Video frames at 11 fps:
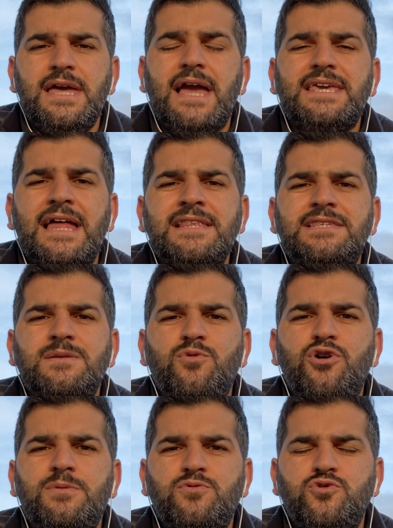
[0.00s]
Yani kendisinin
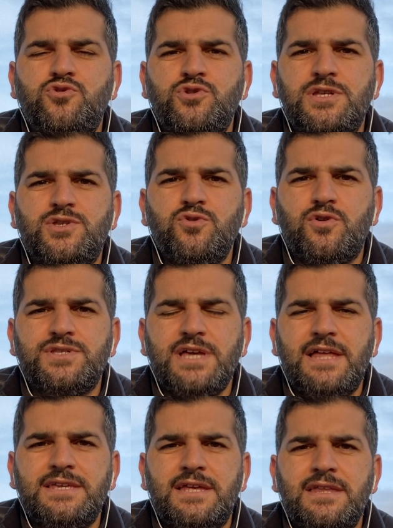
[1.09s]
böyle bir düşüncesi yok.
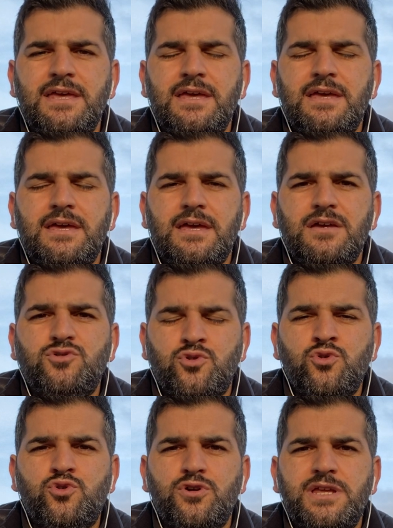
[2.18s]
Zaten e,
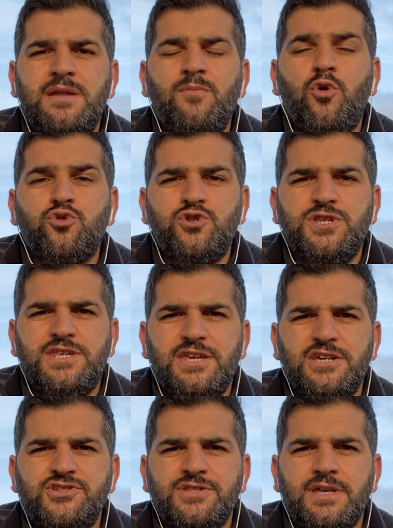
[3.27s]
şunu söyleyelim 32
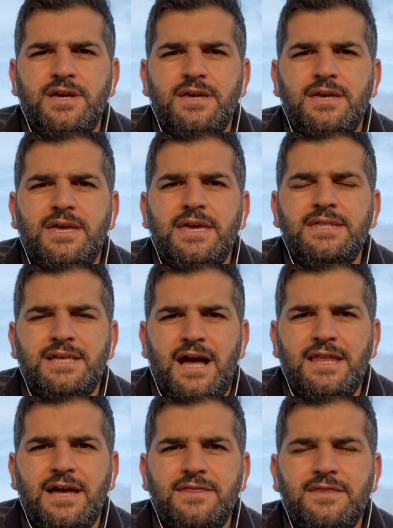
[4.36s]
yaşında
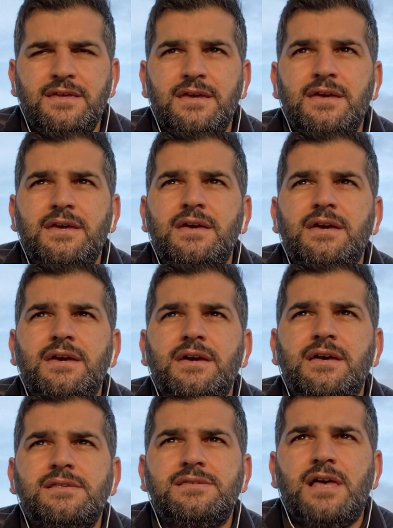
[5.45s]
İtalyan
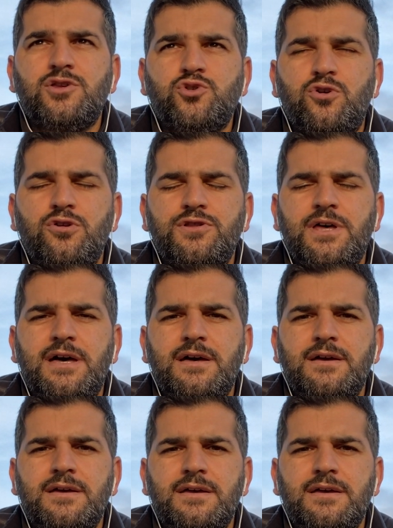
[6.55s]
e, Sassuolo'da